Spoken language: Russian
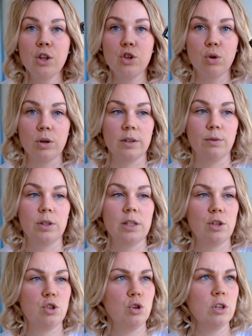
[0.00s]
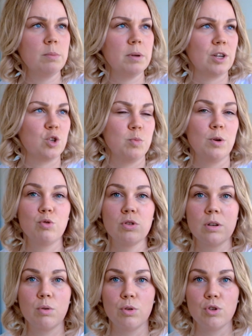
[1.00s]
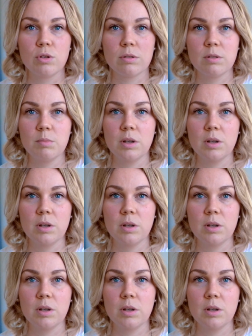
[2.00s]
Черный. Вот, кстати, черный, мне кажется, у меня уже закончился.